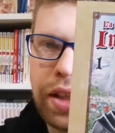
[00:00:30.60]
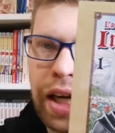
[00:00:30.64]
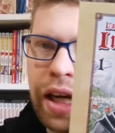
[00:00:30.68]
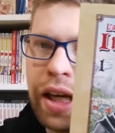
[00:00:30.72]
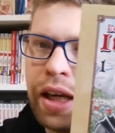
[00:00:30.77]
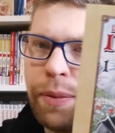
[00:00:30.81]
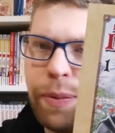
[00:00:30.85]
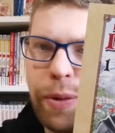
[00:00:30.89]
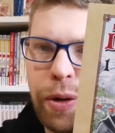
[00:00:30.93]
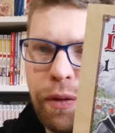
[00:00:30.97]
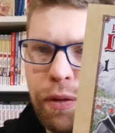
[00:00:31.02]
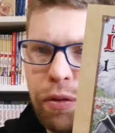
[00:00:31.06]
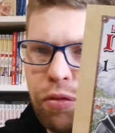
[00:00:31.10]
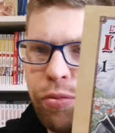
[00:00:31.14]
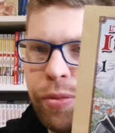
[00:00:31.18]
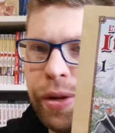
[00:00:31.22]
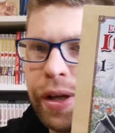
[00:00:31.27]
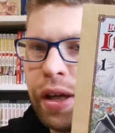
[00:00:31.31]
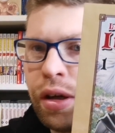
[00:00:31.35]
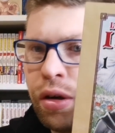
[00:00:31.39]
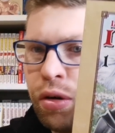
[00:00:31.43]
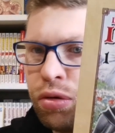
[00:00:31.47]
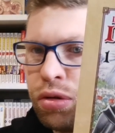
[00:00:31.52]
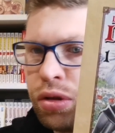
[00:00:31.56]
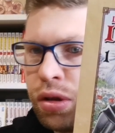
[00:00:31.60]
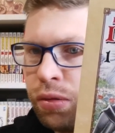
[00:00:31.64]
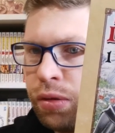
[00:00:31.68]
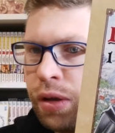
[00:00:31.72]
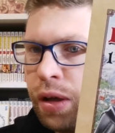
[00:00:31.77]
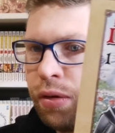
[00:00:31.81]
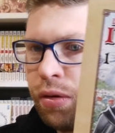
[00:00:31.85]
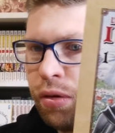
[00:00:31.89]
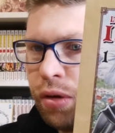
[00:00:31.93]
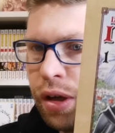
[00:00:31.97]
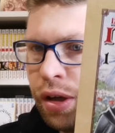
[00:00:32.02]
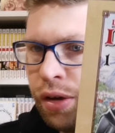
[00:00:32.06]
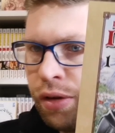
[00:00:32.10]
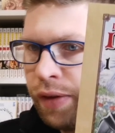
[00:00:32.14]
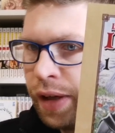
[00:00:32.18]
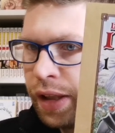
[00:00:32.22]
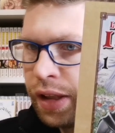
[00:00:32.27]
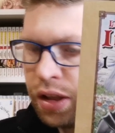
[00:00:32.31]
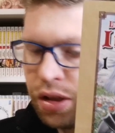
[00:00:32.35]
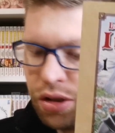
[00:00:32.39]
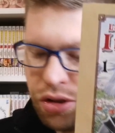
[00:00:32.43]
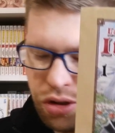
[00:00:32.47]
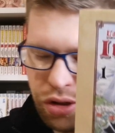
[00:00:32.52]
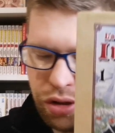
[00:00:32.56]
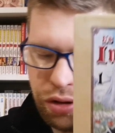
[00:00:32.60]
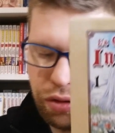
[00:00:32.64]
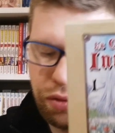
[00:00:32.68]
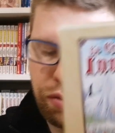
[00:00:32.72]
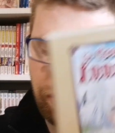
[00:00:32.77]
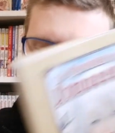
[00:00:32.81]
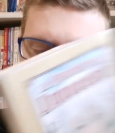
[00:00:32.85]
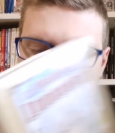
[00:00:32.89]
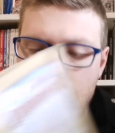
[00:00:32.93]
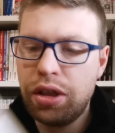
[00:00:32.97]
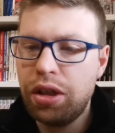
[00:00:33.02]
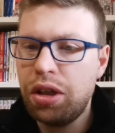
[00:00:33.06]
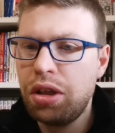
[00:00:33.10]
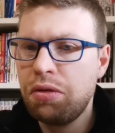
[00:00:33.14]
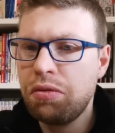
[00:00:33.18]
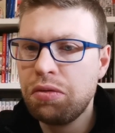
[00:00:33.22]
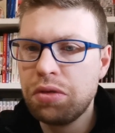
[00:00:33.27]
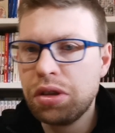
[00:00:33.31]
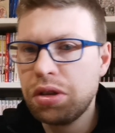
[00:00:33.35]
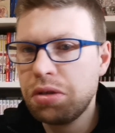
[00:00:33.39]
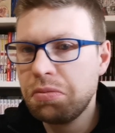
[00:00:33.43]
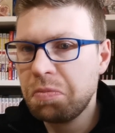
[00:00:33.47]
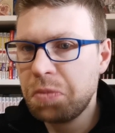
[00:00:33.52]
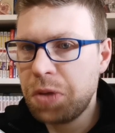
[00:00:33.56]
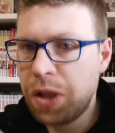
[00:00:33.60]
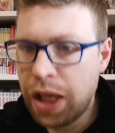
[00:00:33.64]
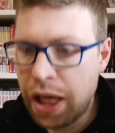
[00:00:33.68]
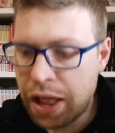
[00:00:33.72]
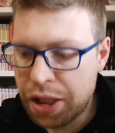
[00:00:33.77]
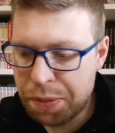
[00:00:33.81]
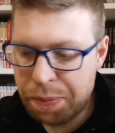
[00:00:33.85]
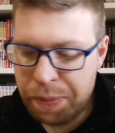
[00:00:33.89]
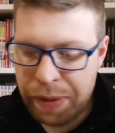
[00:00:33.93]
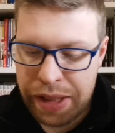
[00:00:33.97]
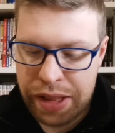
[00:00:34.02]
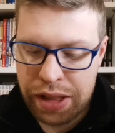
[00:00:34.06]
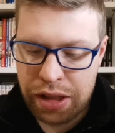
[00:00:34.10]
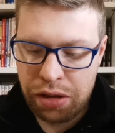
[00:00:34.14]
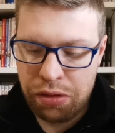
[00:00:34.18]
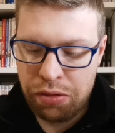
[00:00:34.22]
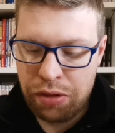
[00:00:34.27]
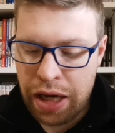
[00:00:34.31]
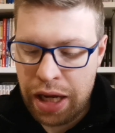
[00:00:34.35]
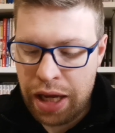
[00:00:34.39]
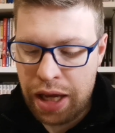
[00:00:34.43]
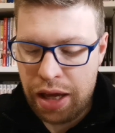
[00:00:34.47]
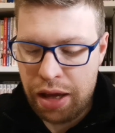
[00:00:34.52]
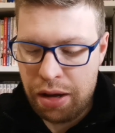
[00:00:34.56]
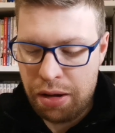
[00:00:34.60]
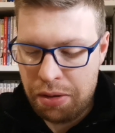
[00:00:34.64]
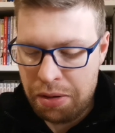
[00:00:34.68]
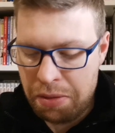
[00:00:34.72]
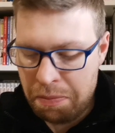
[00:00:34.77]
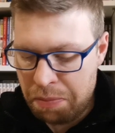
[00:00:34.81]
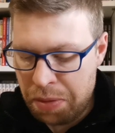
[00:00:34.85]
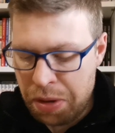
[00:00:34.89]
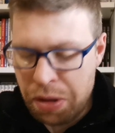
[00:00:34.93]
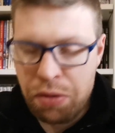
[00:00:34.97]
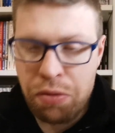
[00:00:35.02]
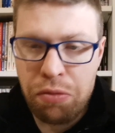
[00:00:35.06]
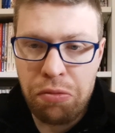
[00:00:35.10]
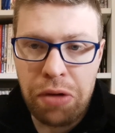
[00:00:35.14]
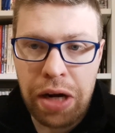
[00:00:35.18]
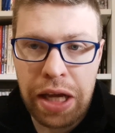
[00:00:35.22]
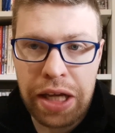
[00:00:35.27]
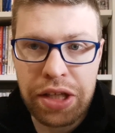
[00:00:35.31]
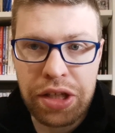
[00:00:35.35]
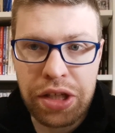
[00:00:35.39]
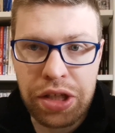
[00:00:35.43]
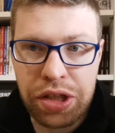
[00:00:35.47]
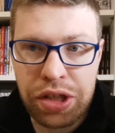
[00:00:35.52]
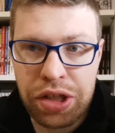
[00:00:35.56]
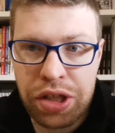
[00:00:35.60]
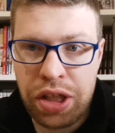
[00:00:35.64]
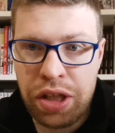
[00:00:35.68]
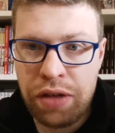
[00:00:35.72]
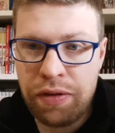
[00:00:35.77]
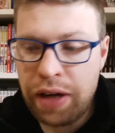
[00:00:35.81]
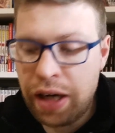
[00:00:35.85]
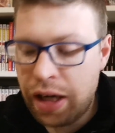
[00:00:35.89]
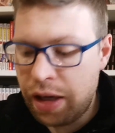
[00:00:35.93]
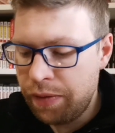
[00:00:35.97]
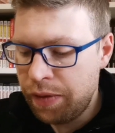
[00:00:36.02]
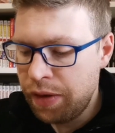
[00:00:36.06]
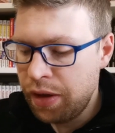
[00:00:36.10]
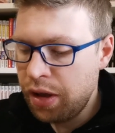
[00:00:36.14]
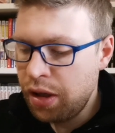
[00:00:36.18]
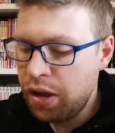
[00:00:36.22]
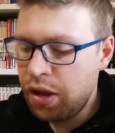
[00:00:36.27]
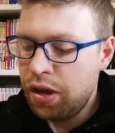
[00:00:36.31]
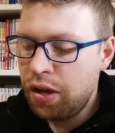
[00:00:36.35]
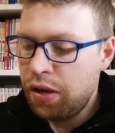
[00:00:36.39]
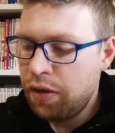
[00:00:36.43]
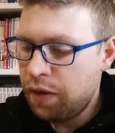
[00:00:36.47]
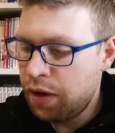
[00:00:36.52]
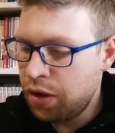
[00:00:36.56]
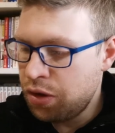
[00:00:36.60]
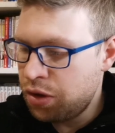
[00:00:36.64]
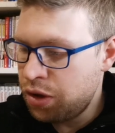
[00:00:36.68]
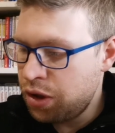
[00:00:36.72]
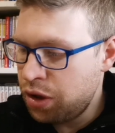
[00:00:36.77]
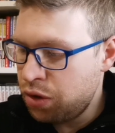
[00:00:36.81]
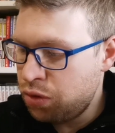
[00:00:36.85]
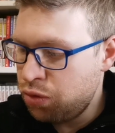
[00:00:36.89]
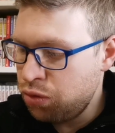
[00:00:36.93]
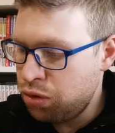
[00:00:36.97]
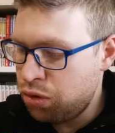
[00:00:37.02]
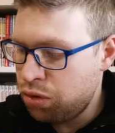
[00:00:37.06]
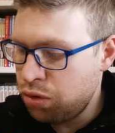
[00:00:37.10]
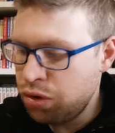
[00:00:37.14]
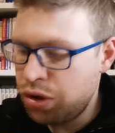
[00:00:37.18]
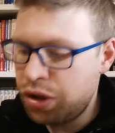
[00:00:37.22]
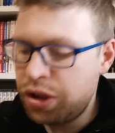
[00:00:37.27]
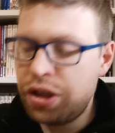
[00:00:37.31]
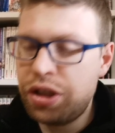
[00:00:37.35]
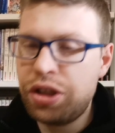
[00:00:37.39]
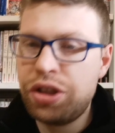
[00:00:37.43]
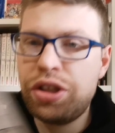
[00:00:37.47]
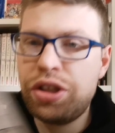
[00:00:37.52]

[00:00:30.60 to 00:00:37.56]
tranne il primo volume che costa 1,95€. Quindi la spesa non è per nulla eccessiva, facete giusto sti